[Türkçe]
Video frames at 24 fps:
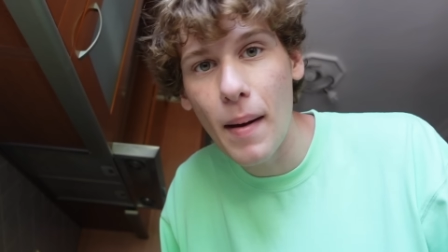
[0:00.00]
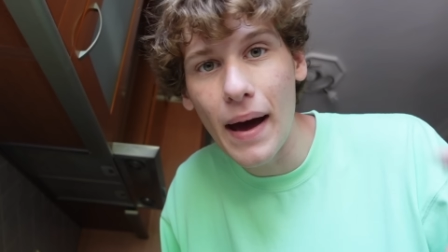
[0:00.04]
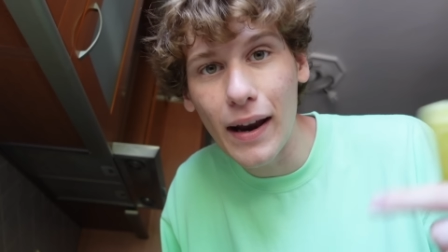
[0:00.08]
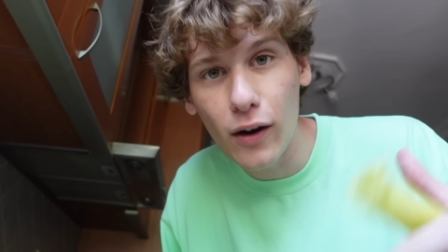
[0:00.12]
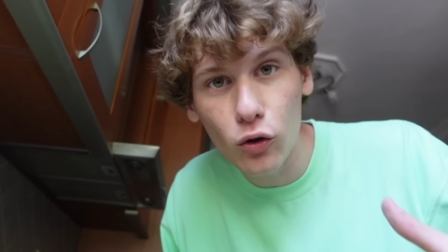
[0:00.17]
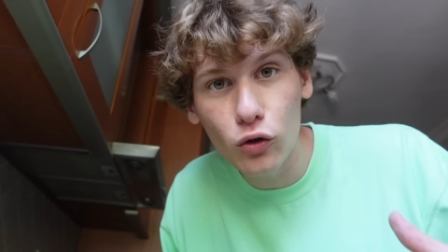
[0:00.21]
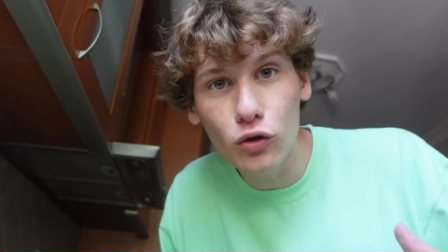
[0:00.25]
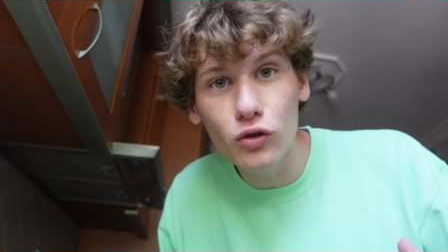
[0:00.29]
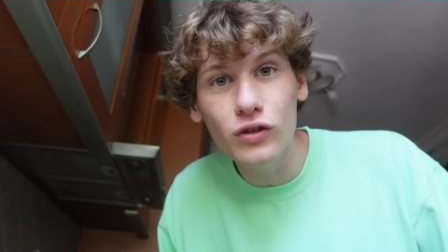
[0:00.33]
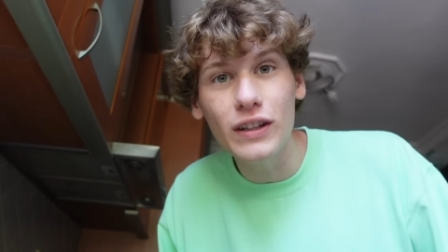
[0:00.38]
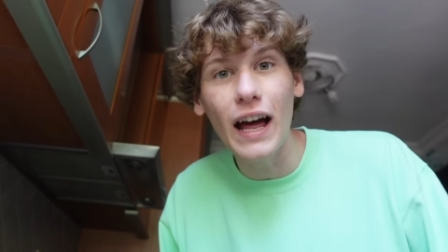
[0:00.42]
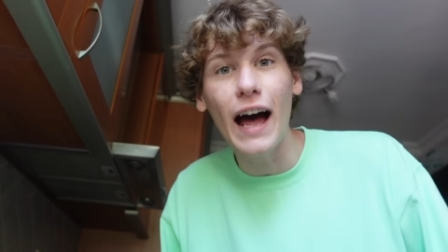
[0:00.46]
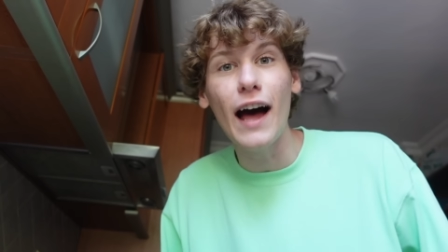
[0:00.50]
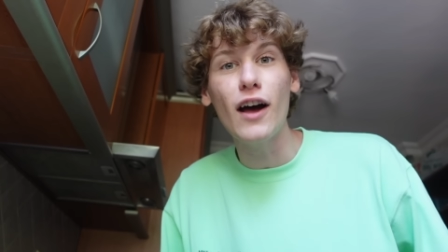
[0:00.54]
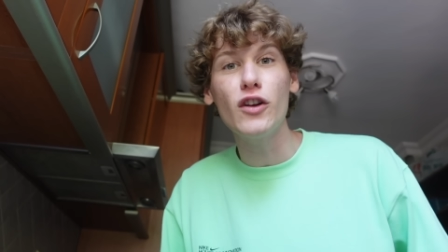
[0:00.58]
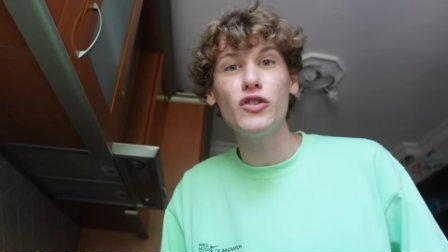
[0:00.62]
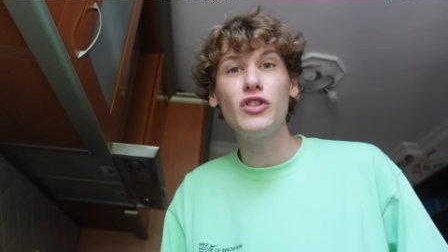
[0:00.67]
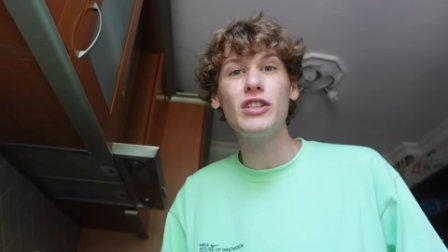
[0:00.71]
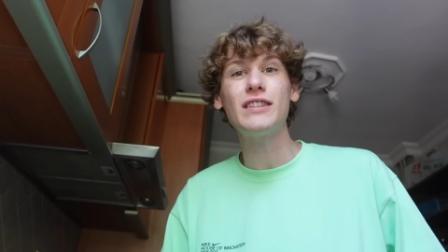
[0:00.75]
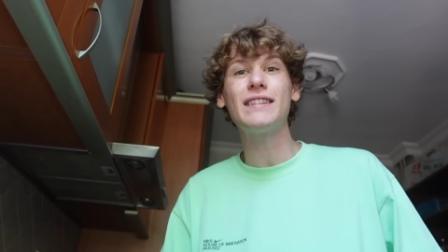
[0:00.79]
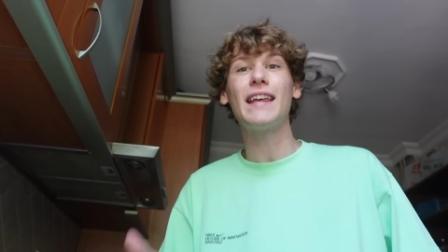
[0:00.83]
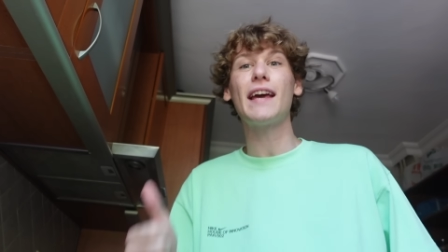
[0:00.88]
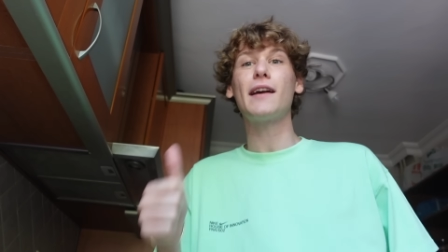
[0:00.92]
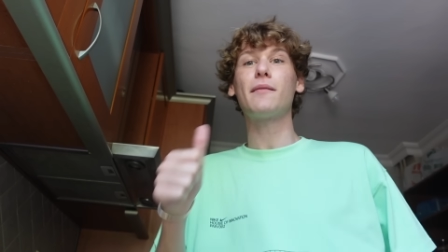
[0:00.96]
ben onu daha
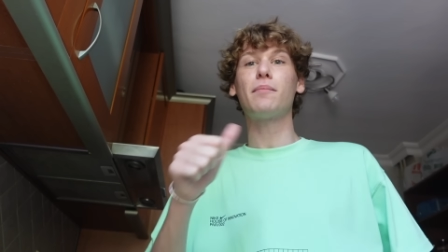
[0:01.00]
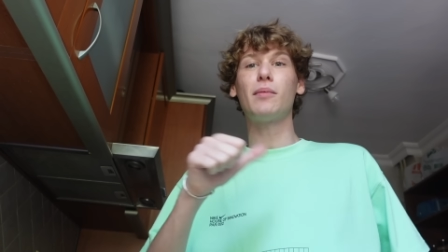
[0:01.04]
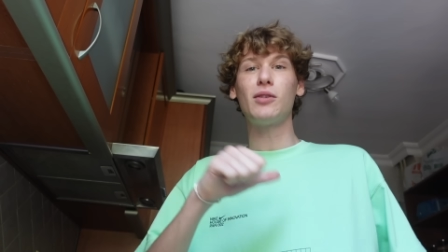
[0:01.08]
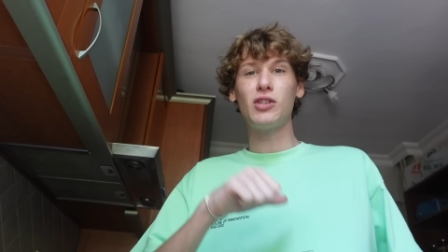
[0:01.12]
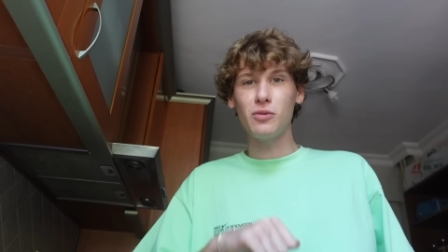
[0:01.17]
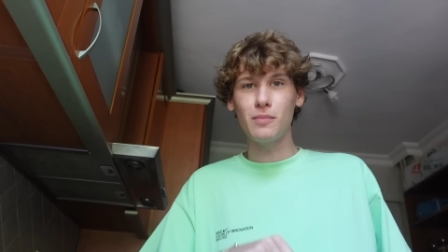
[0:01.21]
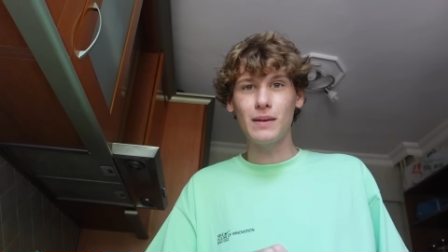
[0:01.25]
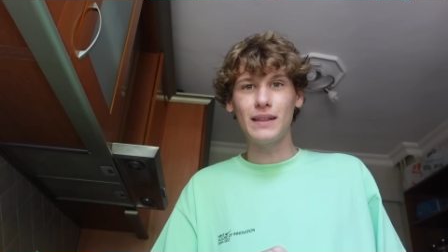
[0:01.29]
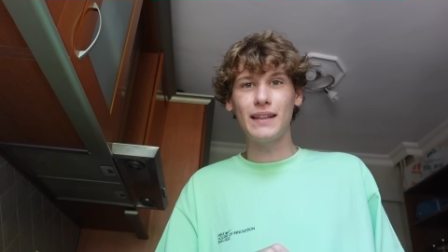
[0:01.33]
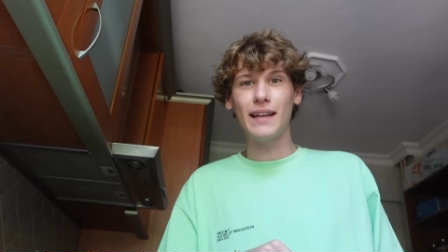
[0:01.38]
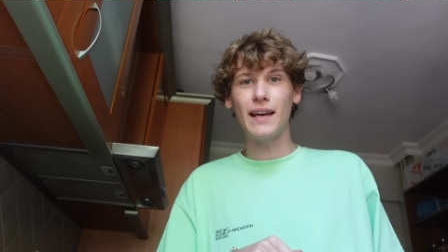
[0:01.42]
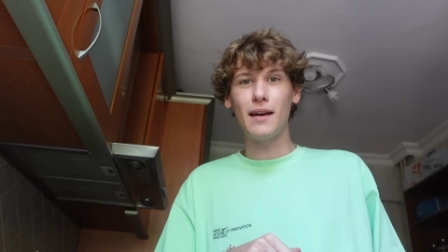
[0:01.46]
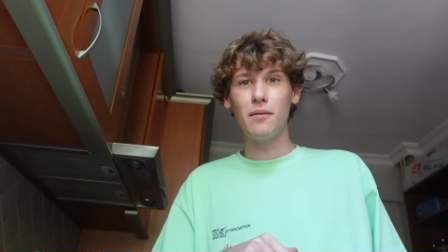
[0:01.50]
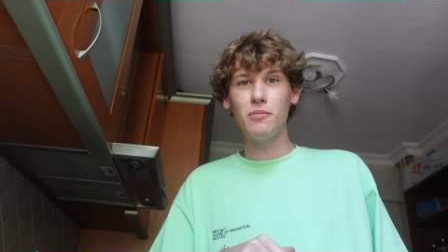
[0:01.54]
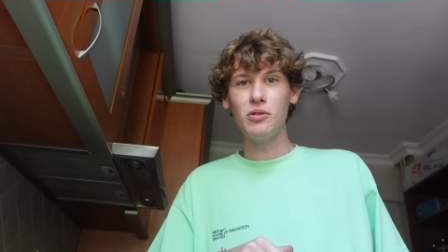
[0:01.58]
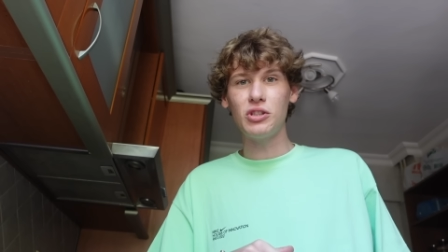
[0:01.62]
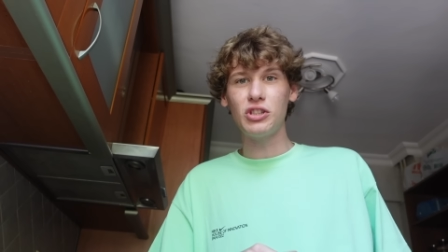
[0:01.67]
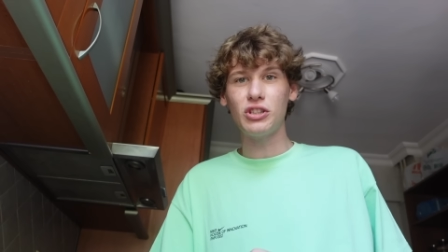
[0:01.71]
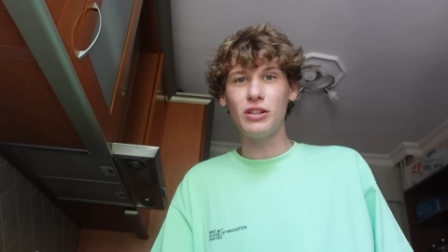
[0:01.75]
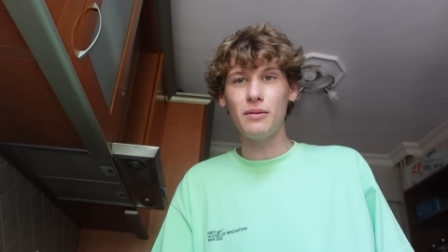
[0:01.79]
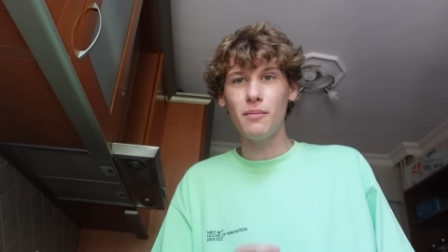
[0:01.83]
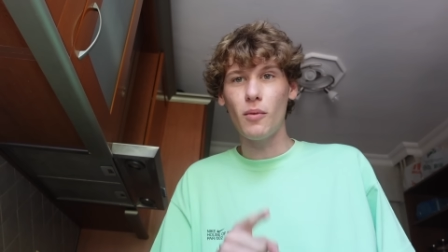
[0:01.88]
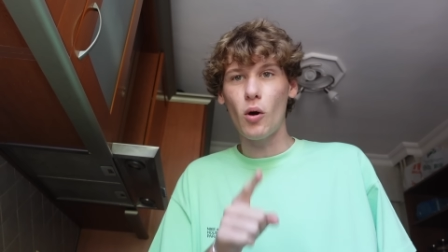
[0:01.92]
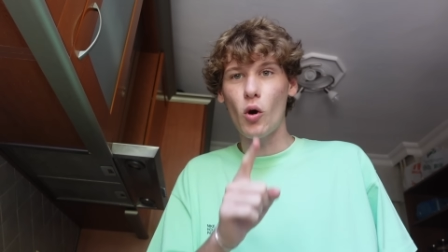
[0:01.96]
önce tek başıma da
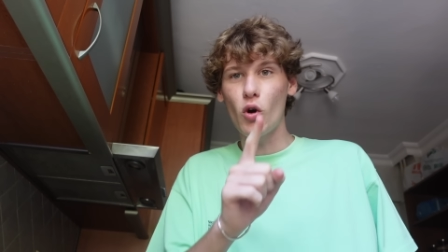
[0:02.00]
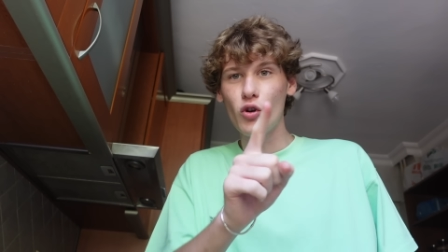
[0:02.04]
yemiştim.